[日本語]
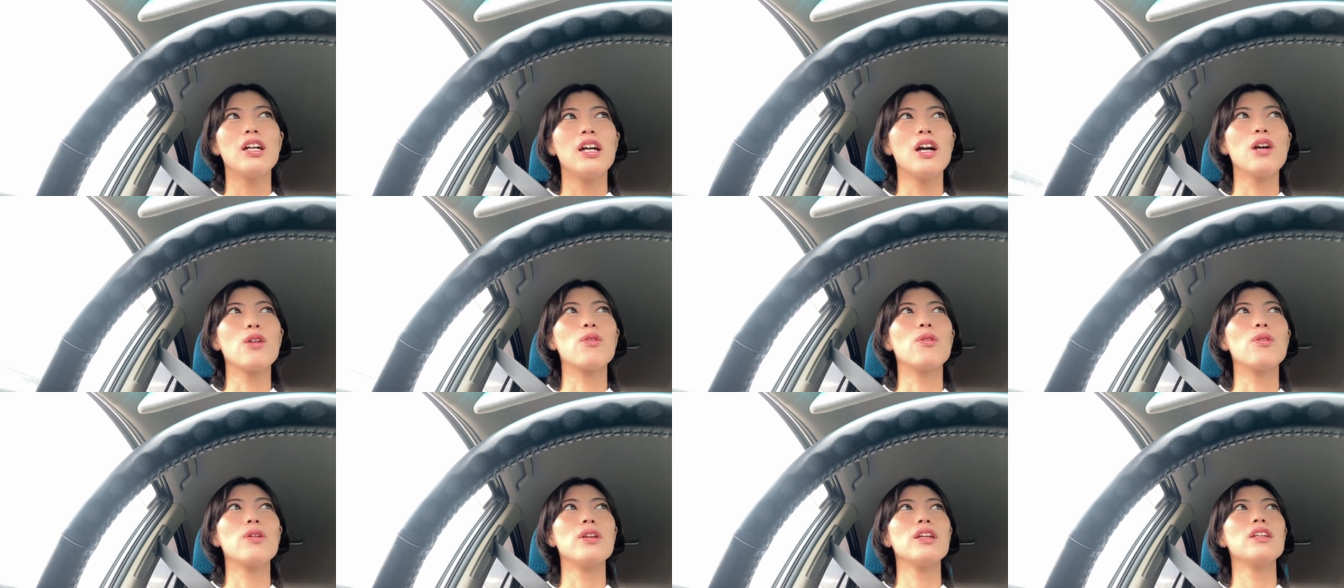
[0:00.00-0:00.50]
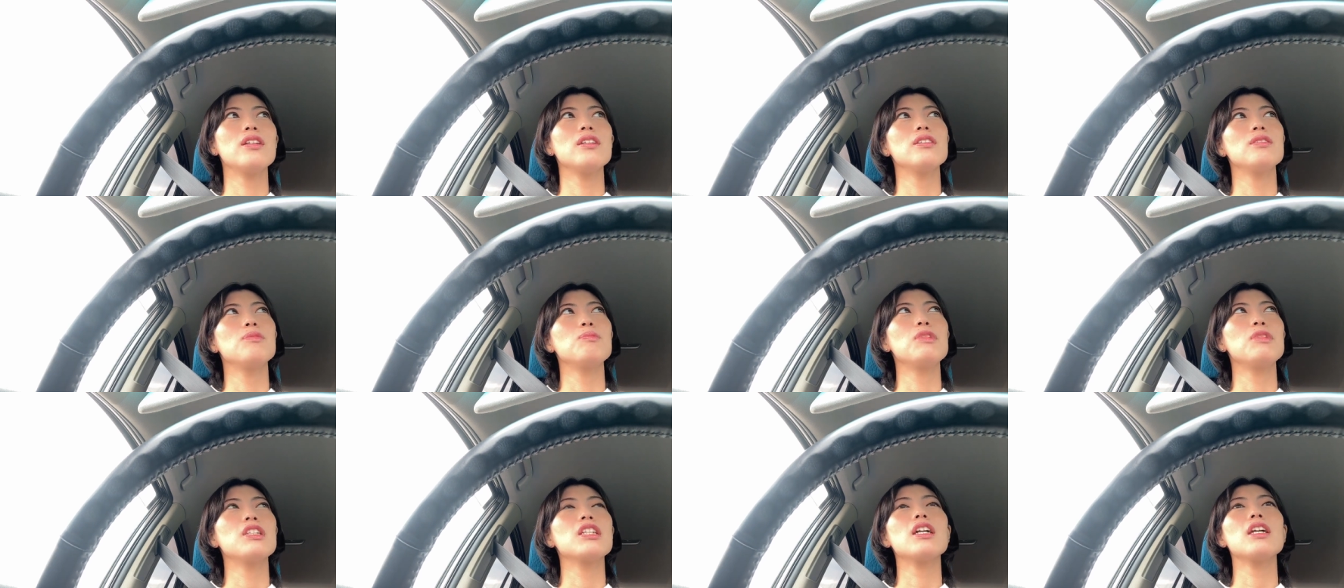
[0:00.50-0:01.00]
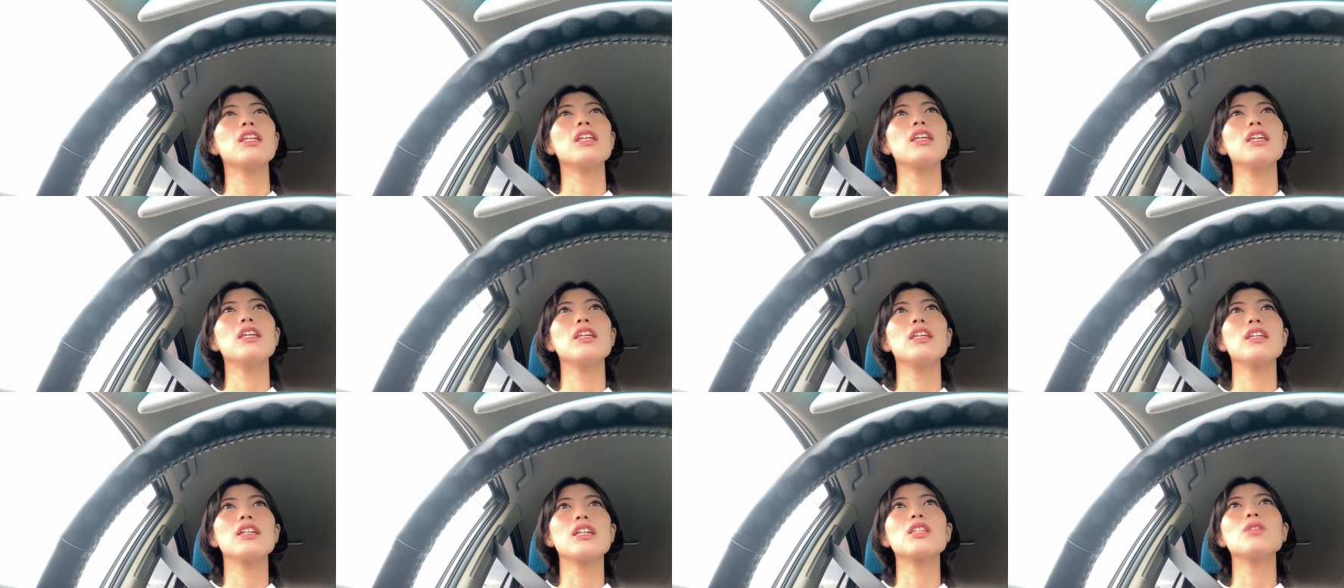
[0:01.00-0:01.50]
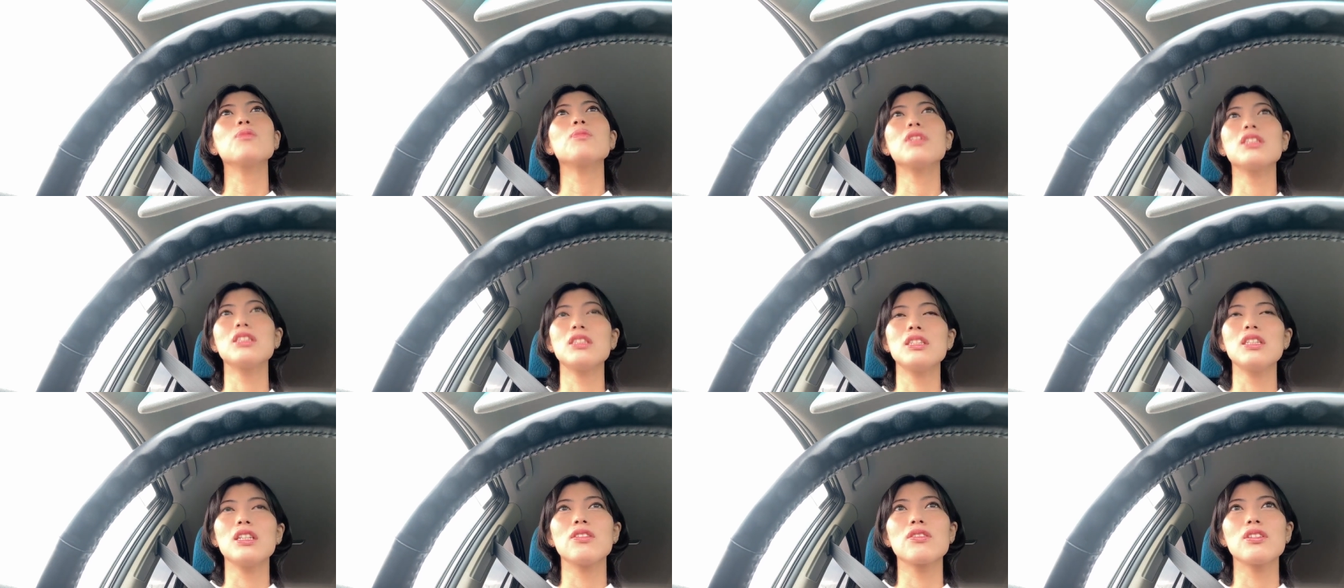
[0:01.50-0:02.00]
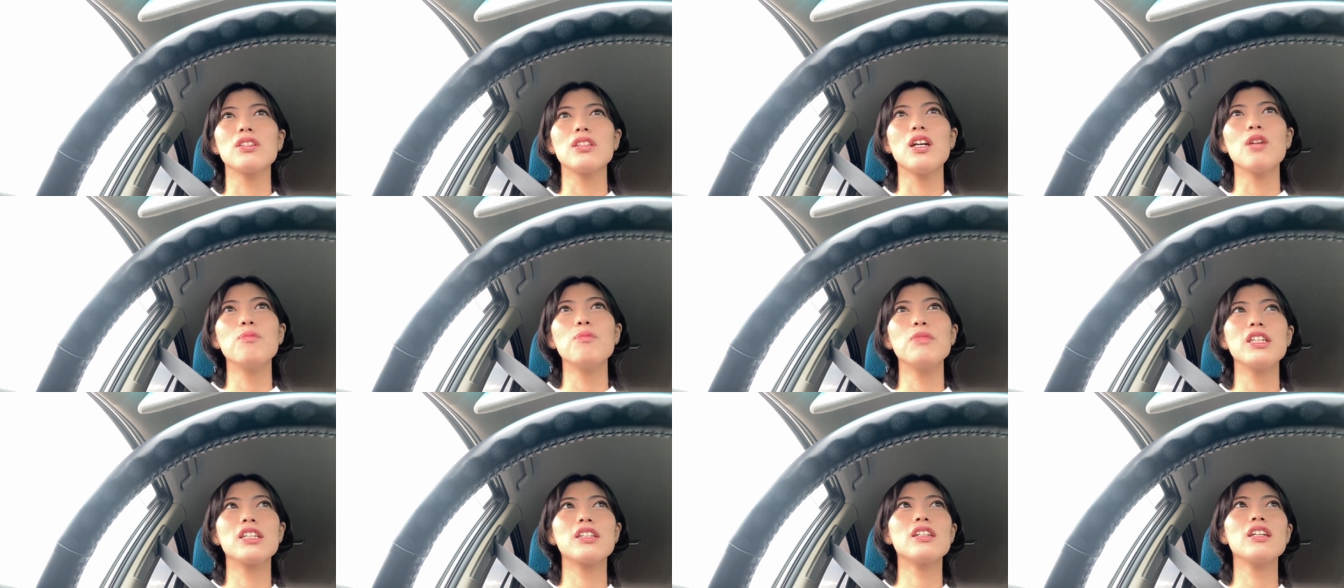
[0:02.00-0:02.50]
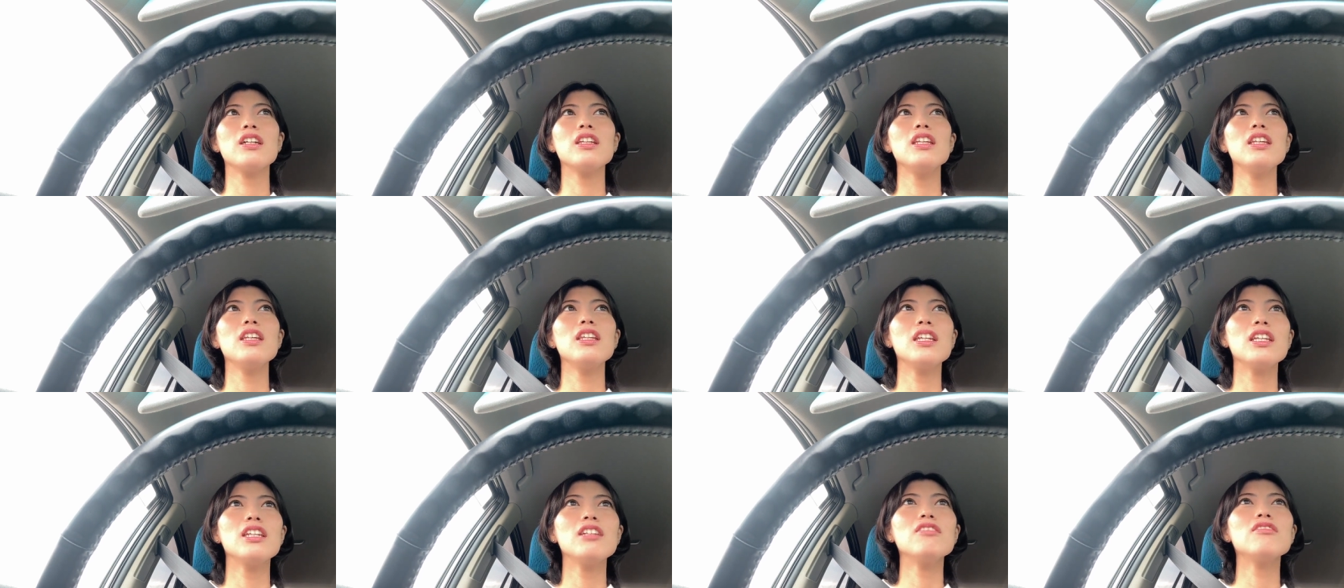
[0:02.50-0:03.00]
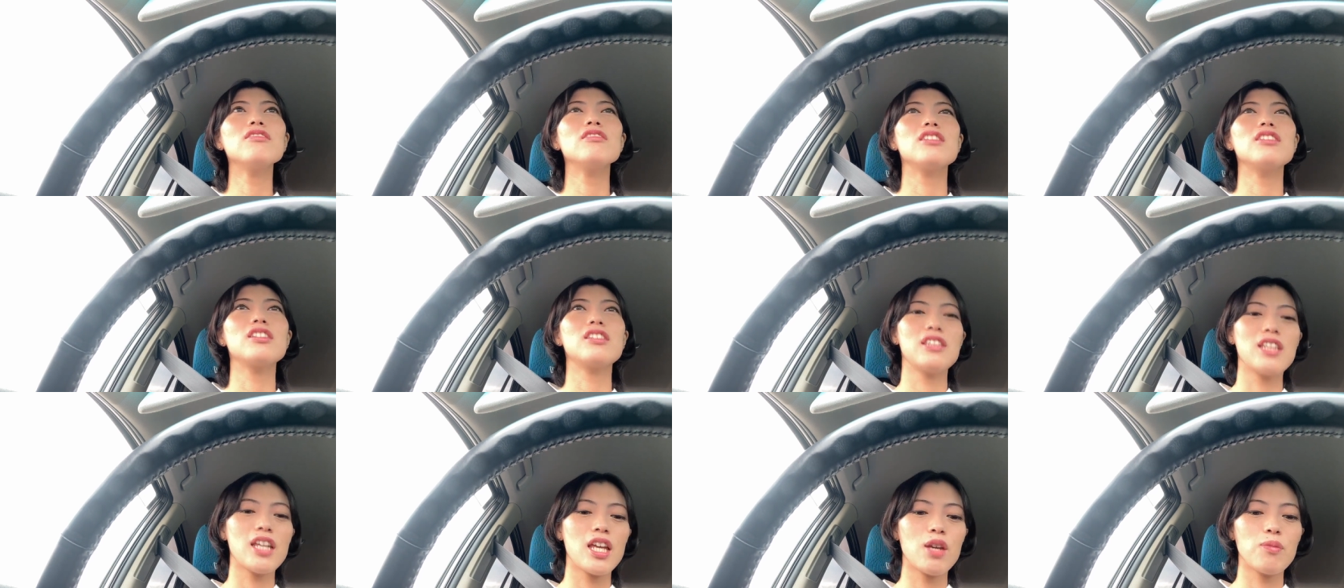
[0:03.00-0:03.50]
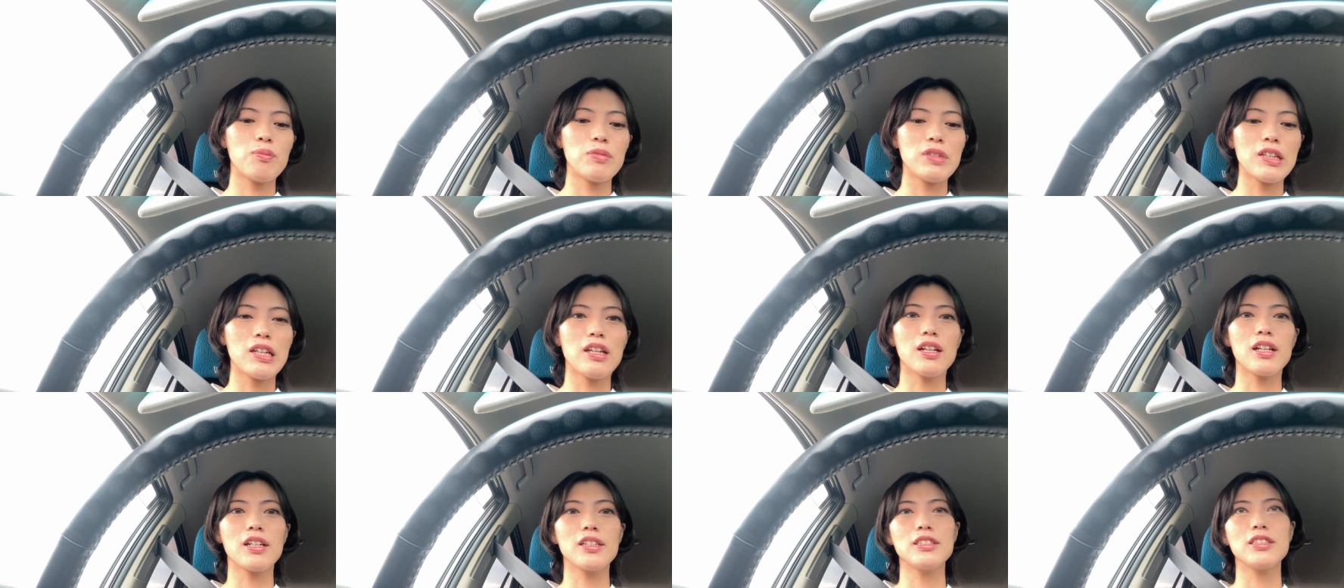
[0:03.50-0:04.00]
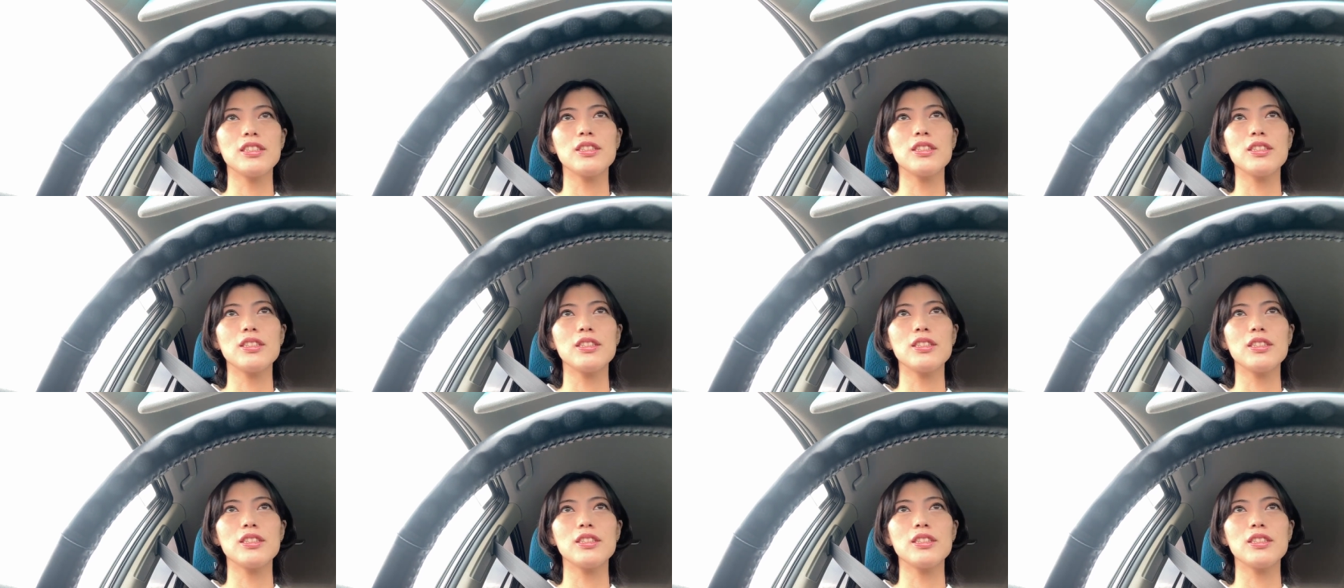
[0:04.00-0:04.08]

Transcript: あこれ3日で書きましたとか言ってあ3日でできるんですねみたいな感じ